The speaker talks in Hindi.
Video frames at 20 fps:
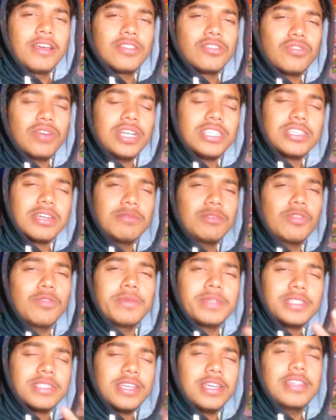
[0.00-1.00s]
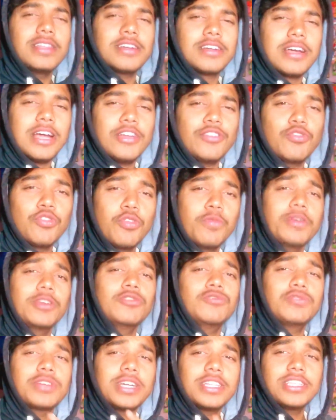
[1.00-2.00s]
तो आज का वीडियो बस यहीं तक आई होप यू
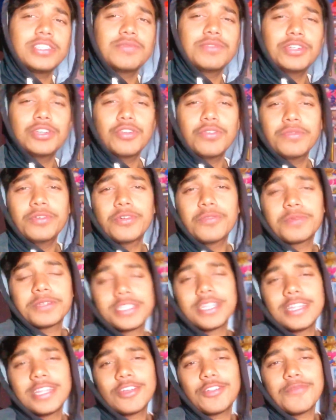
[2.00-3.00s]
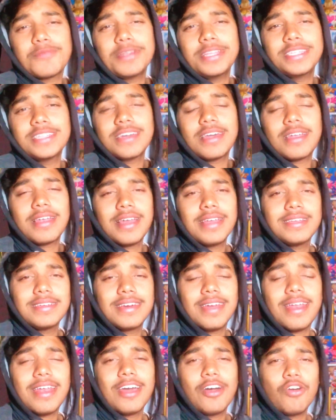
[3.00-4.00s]
एंजॉय दिस वीडियो वीडियो पसंद आया तो प्लीज़ यार लाइक
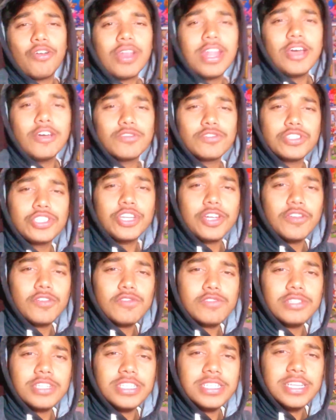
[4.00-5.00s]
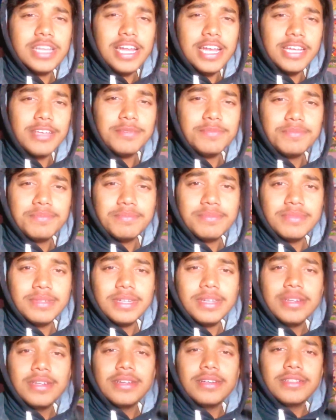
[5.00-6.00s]
करना और नया हो तो चैनल को सब्सक्राइब
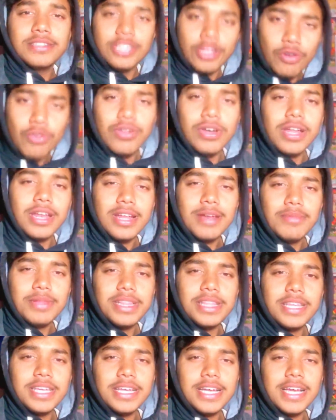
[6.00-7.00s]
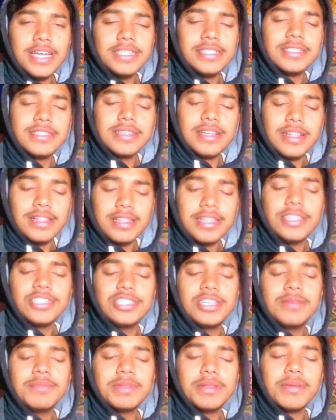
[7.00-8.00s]
जरूर करना मिलते हैं गाइस कल
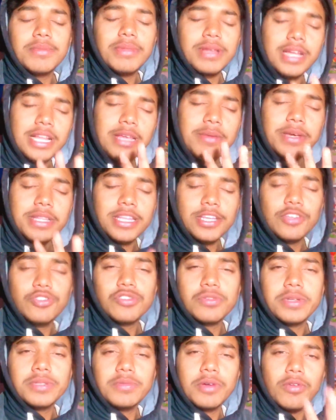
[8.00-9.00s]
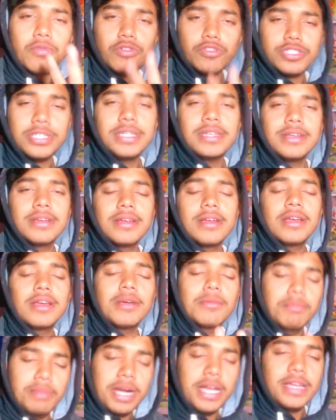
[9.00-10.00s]
नेक्स्ट डे में तब तक के लिए बाय थैंक यू सो मच फॉर वॉचिंग
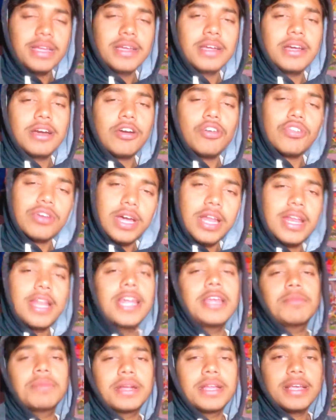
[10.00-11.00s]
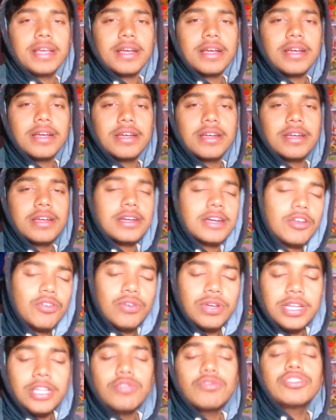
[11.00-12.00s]
बाय और करना ही पड़ेगा
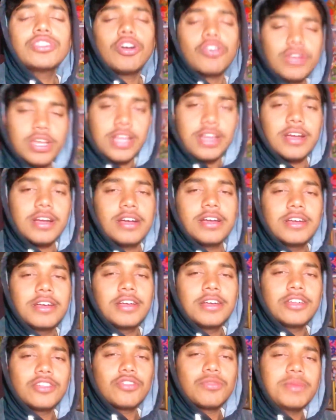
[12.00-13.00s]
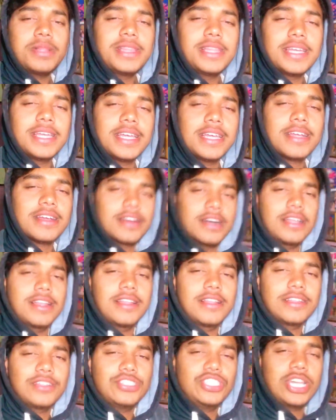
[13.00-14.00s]
करोगे नहीं तो जाओगे कहाँ तो मिलते हैं कल
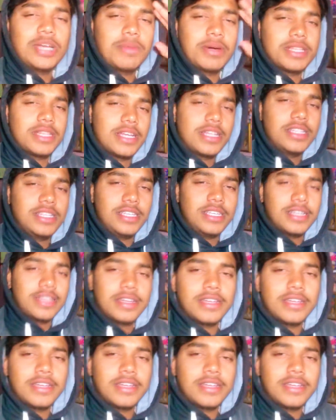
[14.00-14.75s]
जय माता दी